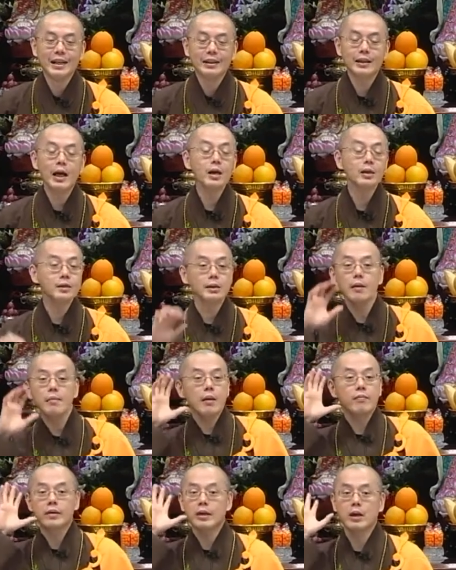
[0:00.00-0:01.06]
他相
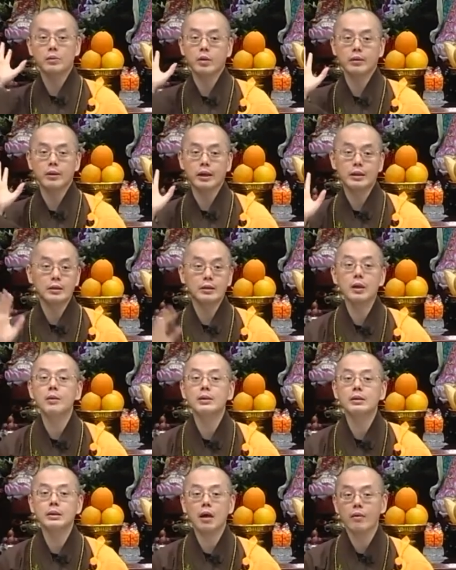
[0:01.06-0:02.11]
貌非常庄严，各位
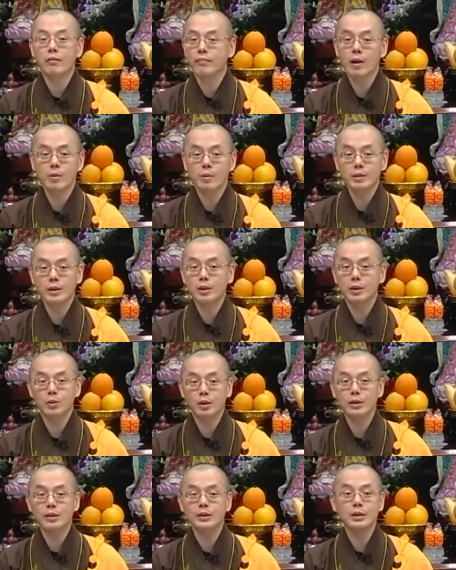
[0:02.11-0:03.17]
知道，法国人是
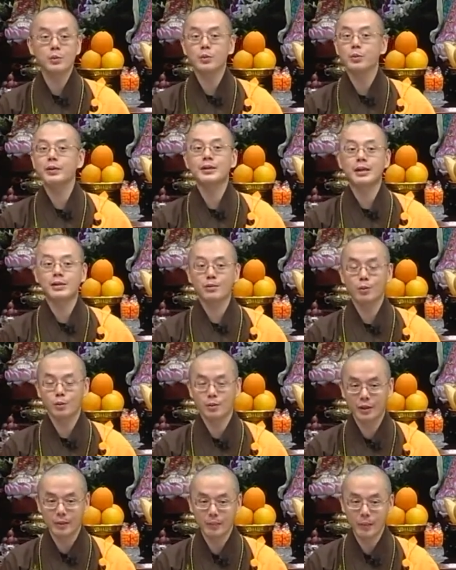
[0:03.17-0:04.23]
全世界最会享受
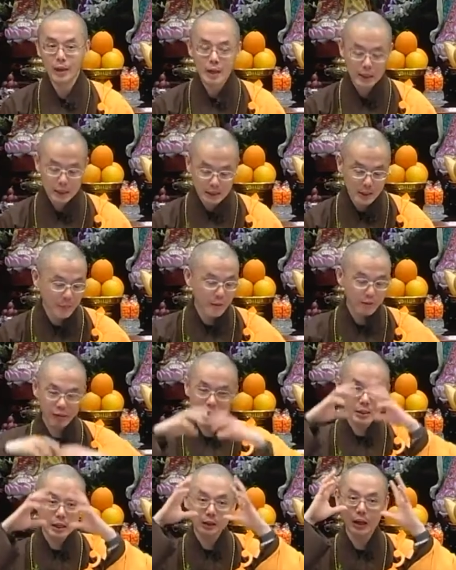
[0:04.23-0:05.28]
的。他相貌
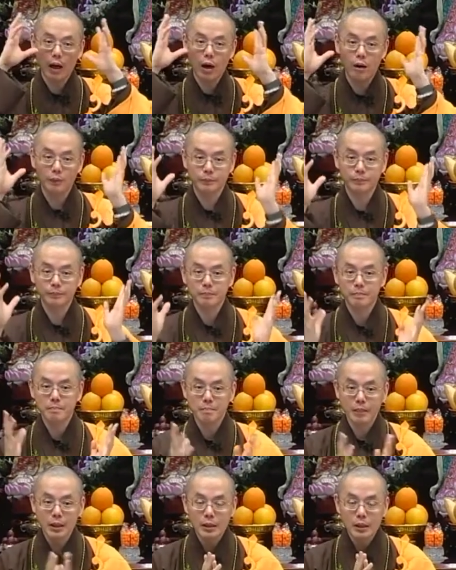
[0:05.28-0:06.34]
非常的好，
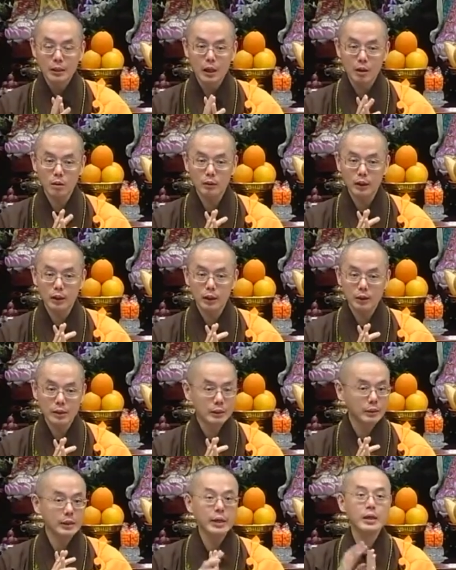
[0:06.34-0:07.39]
然后呢，
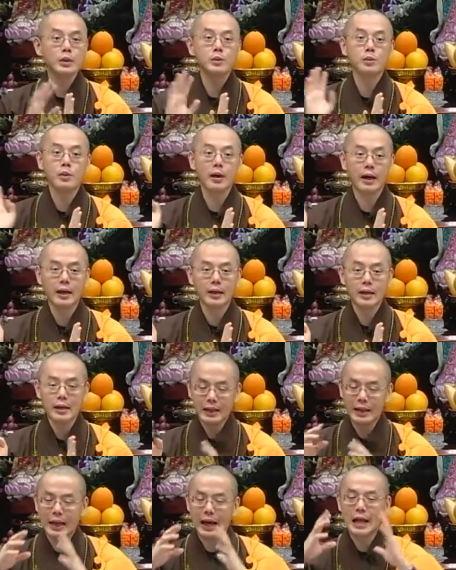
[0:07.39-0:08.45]
长得也很帅，
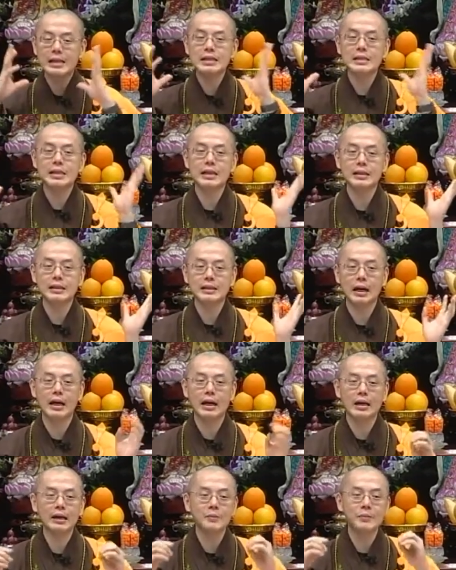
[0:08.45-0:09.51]
也 handsome，啊
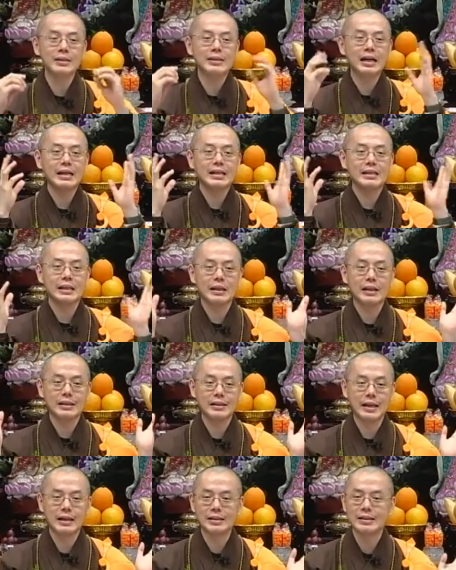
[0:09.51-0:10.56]
l i t t l e bit sexy
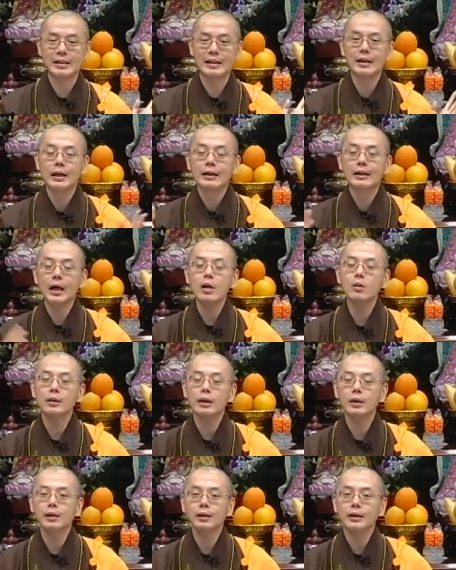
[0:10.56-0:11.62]
这样子。然后
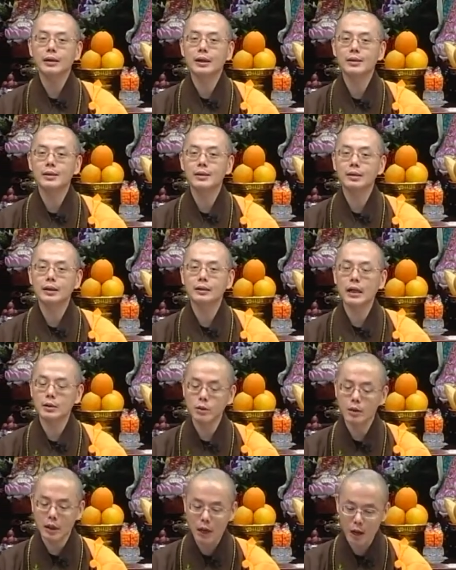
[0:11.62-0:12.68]
呢，可是呢，他
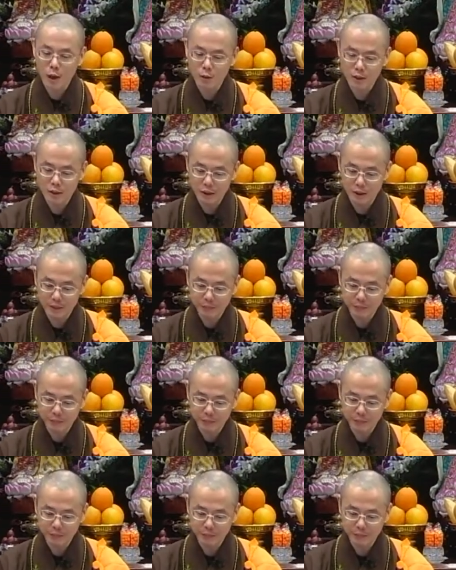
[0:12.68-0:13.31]
就很好奇，